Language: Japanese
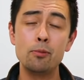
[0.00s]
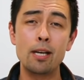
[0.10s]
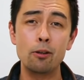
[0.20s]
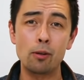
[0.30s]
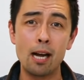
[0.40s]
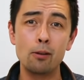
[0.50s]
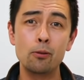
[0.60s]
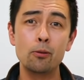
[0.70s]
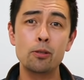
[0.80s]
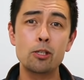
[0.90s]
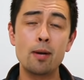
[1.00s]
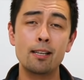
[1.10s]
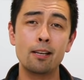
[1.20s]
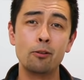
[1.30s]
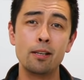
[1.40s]
向けの観光ツアー
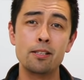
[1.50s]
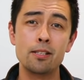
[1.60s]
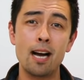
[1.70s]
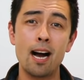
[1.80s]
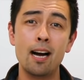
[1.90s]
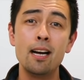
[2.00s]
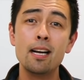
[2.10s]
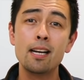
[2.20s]
なのですが、